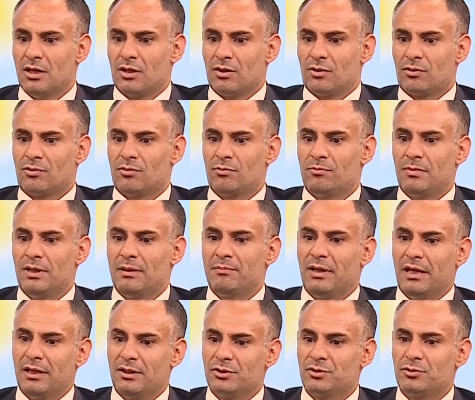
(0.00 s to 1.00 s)
ثم
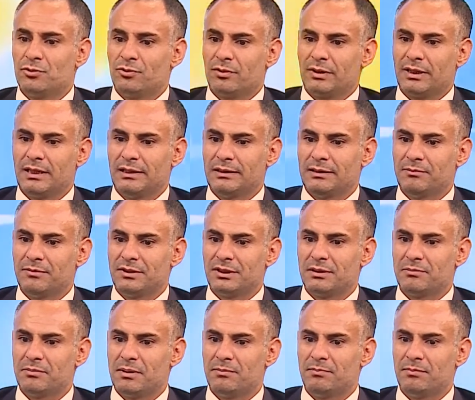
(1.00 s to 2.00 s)
مع نشوء قناتي من
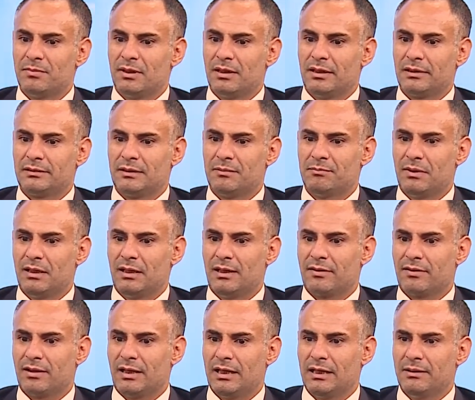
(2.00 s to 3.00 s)
شباب آه، تم
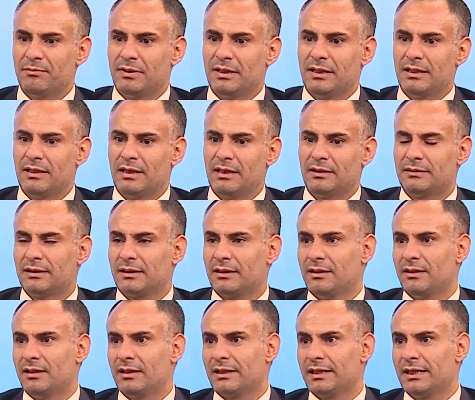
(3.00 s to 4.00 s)
العرض علي بأننا أنتقل
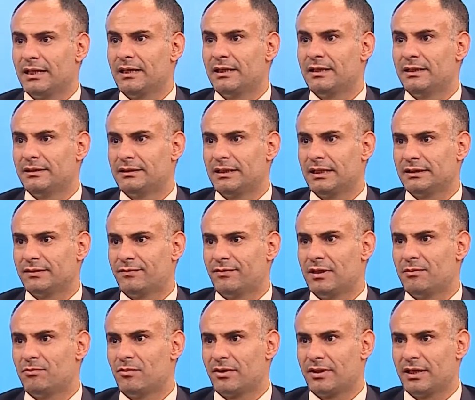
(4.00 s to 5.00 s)
للقناة لإنتاج
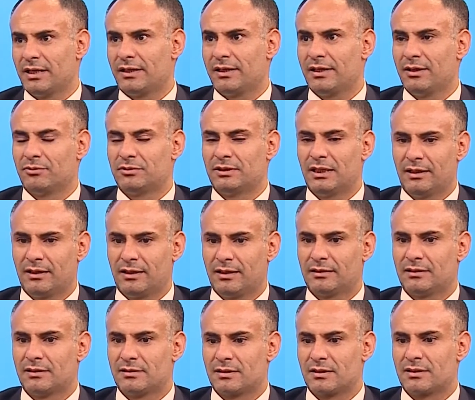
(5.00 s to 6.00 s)
أفلام آه. وثائقية
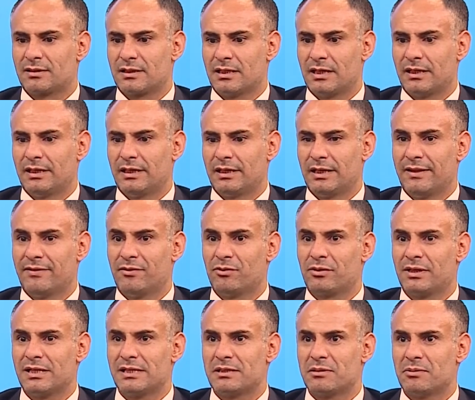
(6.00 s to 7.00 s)
وتحيات الصقصاية هذا
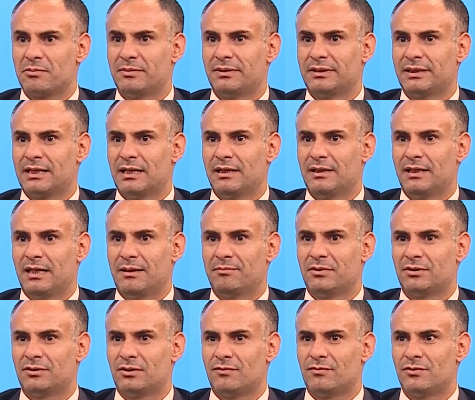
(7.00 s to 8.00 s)
كان سبب انتقالي للعمل
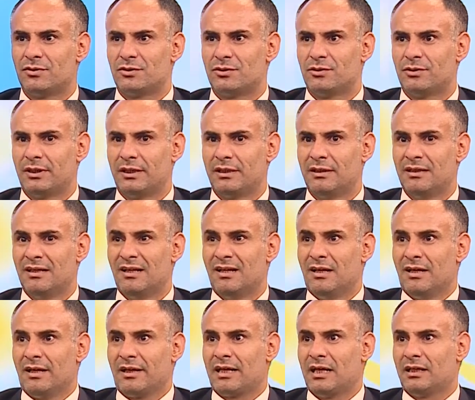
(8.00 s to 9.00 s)
التلفزيوني
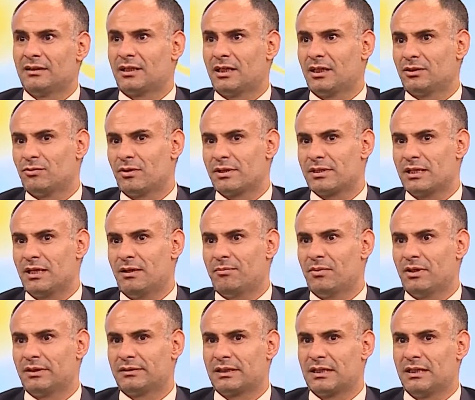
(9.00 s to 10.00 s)
كانت خطوة
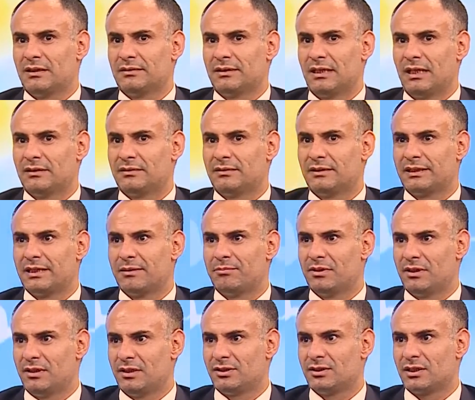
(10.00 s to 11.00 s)
صعبة كانت تحدي
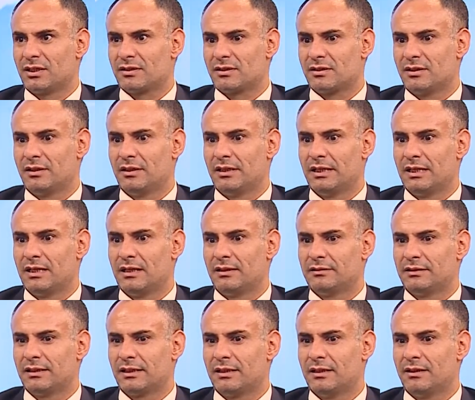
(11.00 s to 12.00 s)
كبير لي شخصي أن أنا
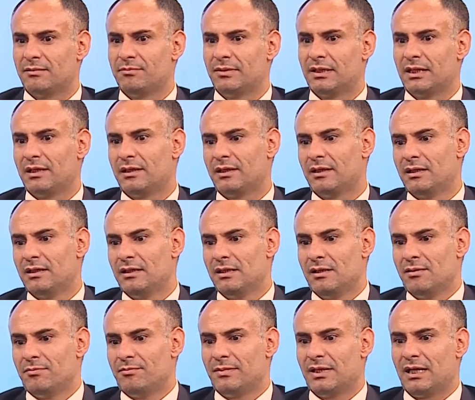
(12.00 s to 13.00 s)
أنتقل من
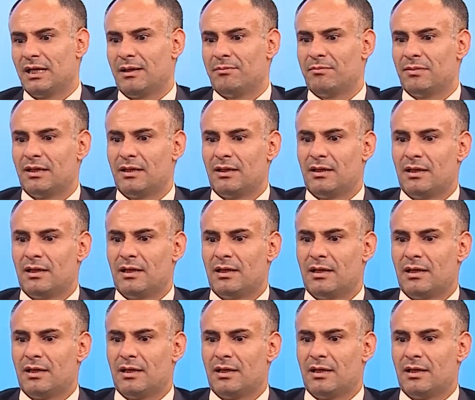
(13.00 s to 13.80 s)
من العمل